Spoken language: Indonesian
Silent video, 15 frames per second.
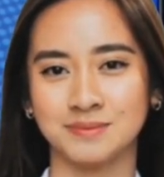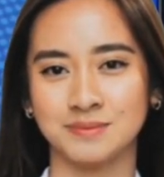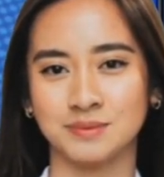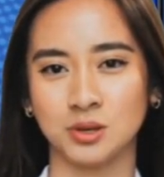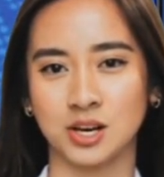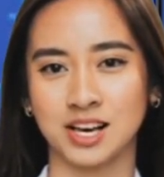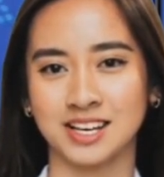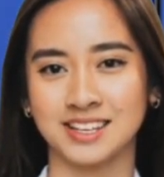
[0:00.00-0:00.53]

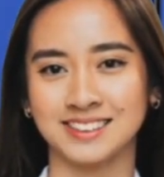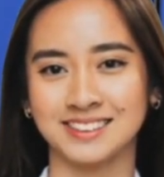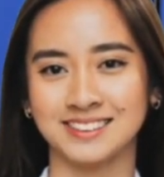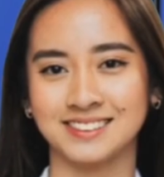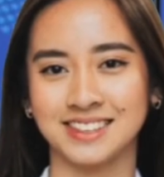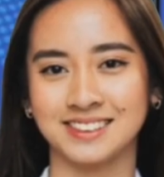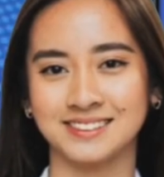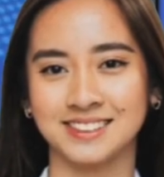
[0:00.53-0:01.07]
Buah ini
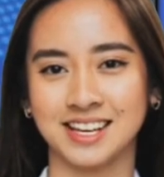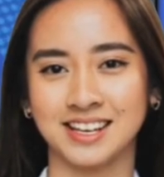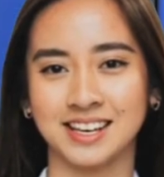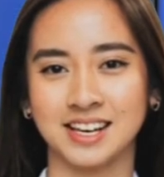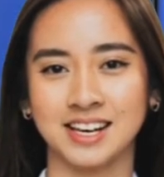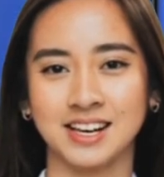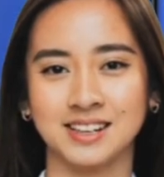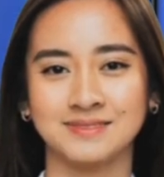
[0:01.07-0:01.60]
sangat
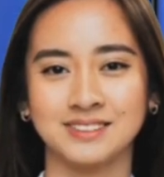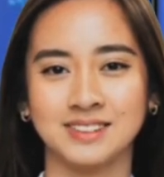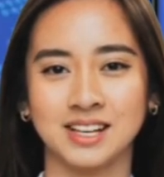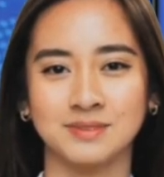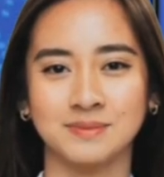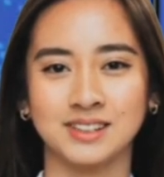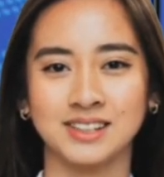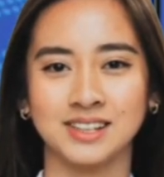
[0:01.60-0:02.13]
kaya akan
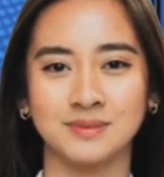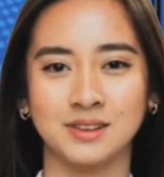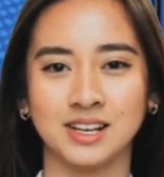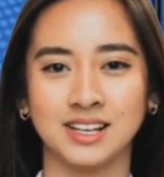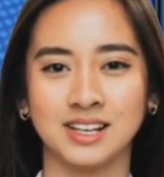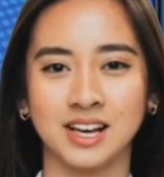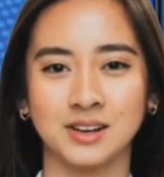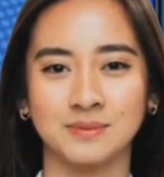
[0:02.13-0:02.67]
vitamin dan
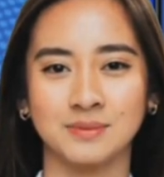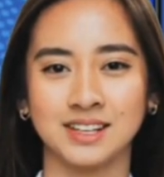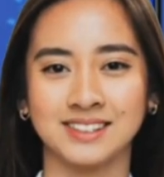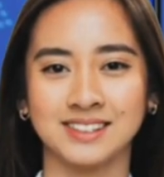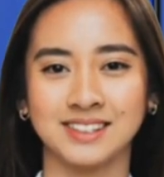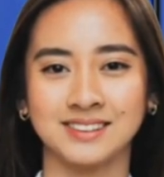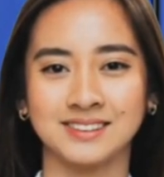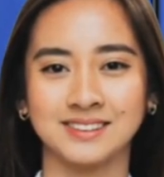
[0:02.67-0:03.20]
mineral
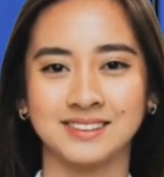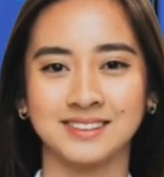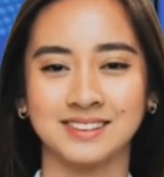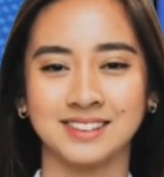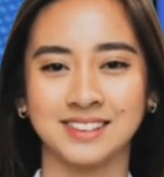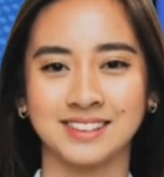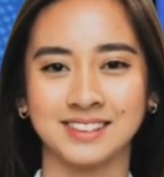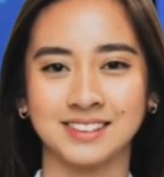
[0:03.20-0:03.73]
penting,
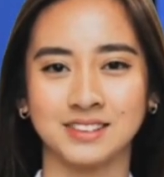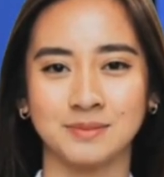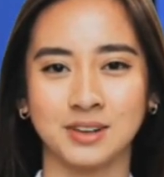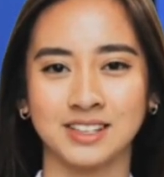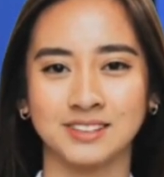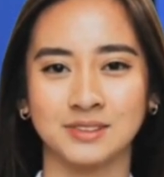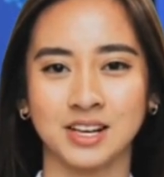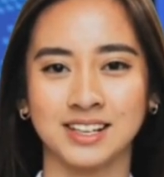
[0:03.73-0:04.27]

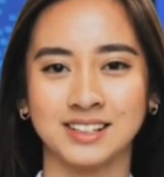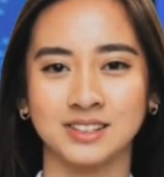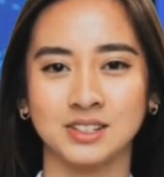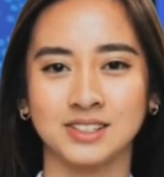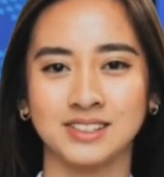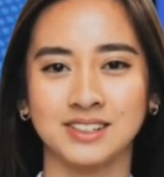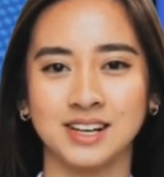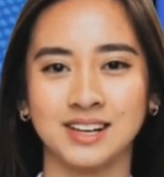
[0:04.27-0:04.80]
termasuk
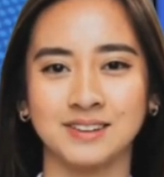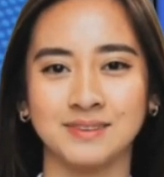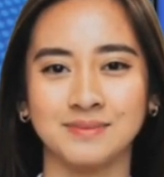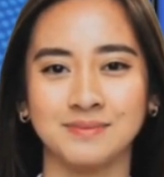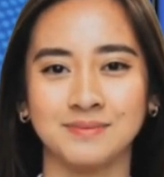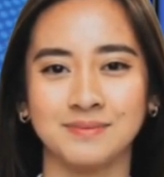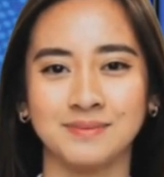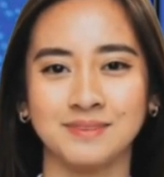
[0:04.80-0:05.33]
antioksidan.
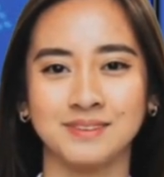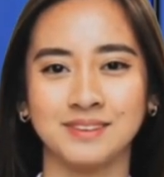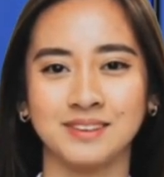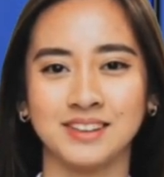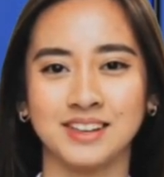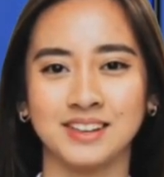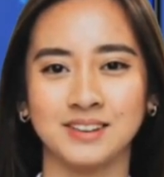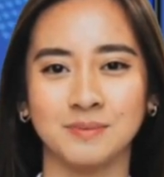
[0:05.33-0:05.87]

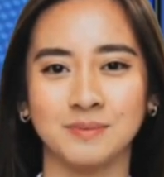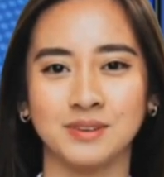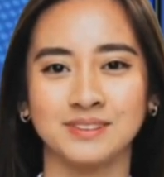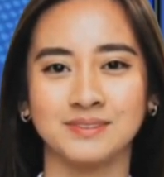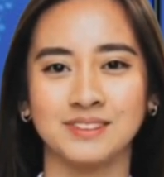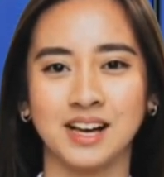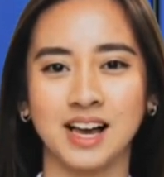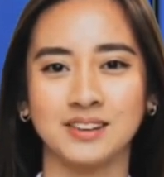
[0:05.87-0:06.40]

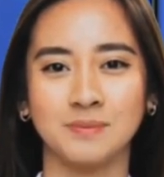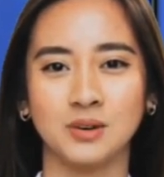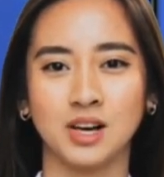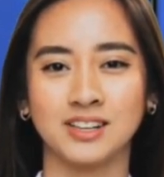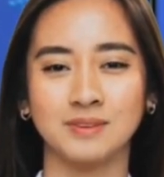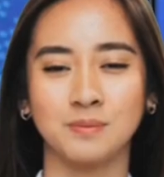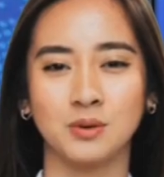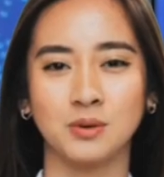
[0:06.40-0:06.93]
Manfaat
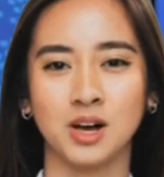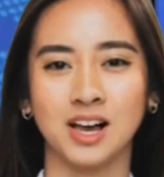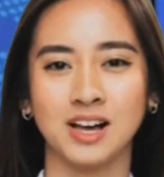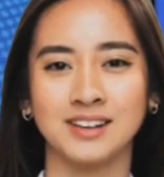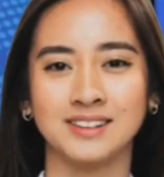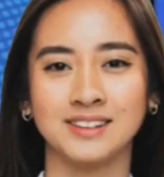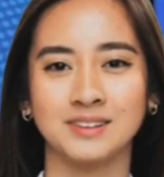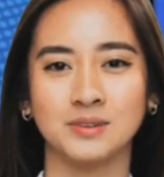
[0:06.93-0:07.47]
buah
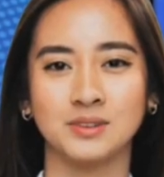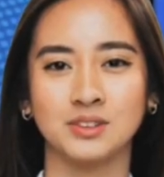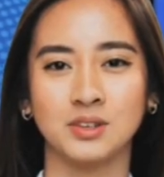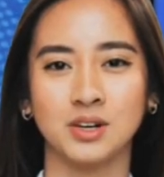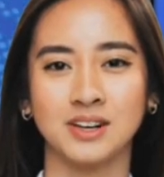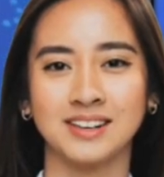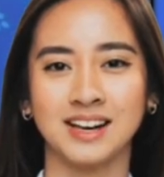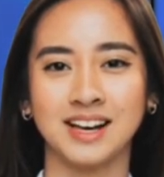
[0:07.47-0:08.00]
ciplukan
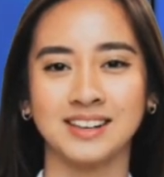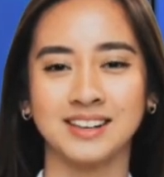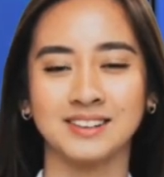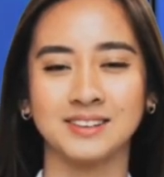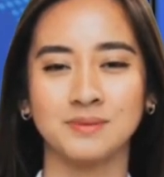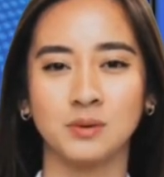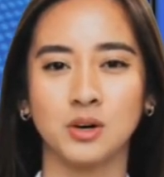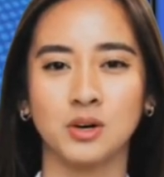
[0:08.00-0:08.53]
untuk kesehatan
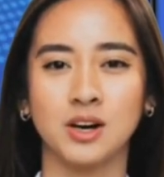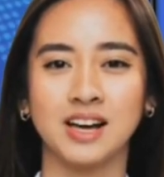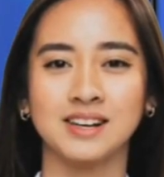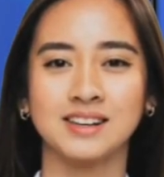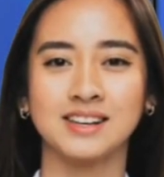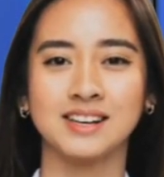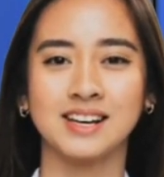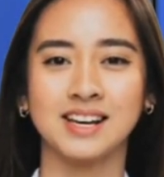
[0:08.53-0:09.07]

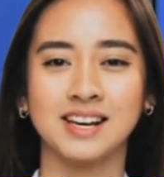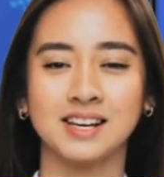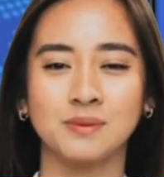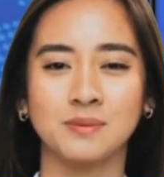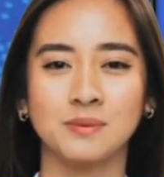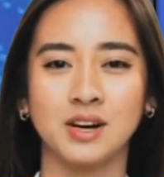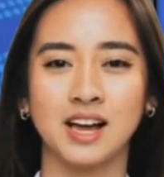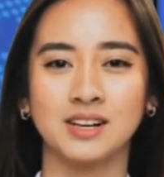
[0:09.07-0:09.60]
ciplukan
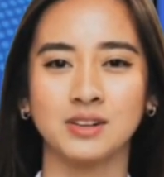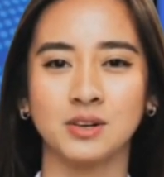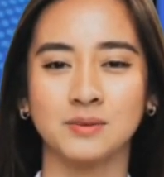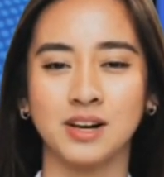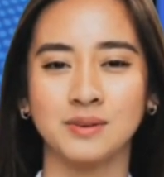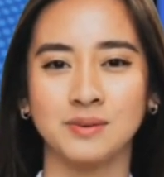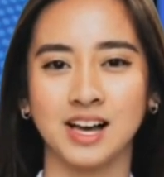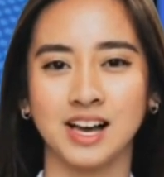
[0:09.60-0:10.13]
mengandung
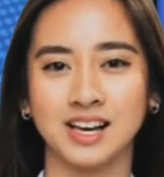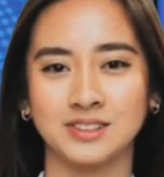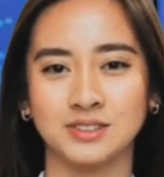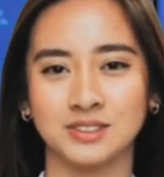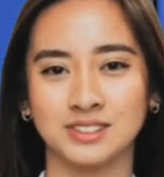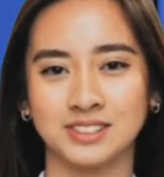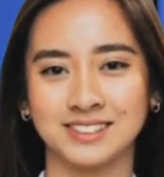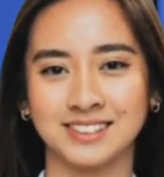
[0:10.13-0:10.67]
berbagai
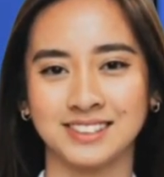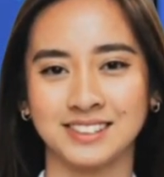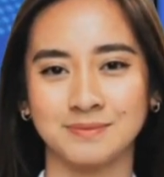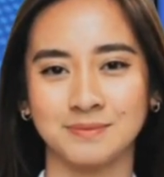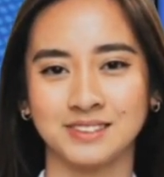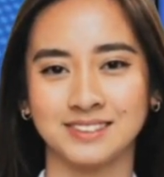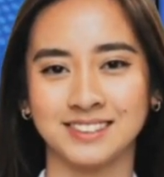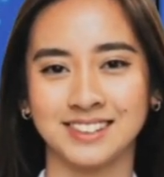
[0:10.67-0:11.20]
nutrisi yang
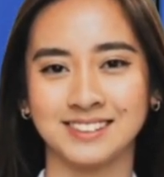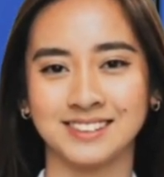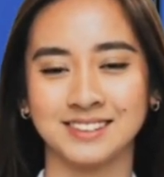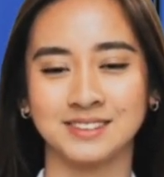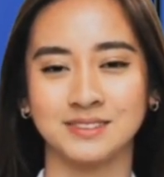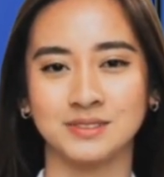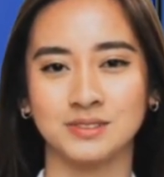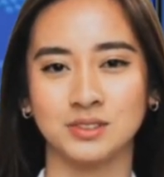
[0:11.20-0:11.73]
penting
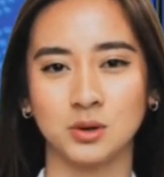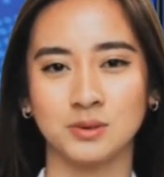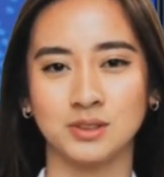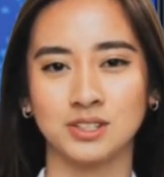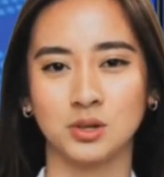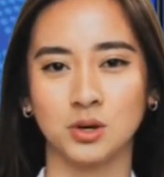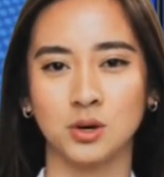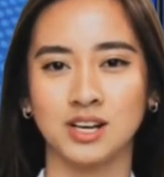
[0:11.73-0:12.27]
untuk
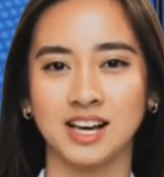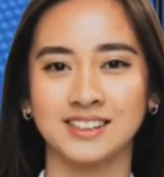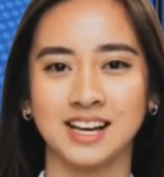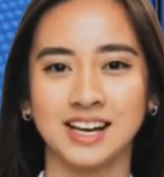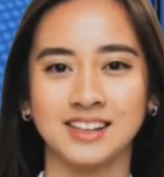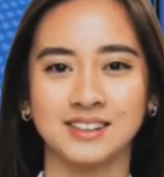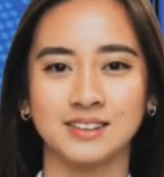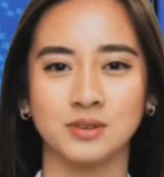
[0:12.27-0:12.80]
mendukung
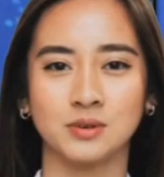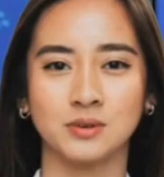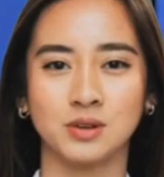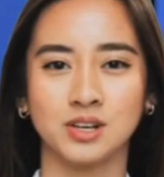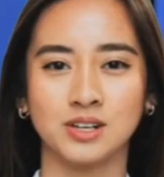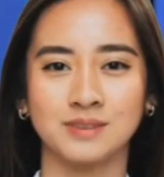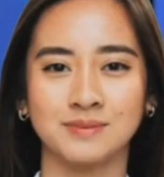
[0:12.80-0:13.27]
kesehatan tubuh.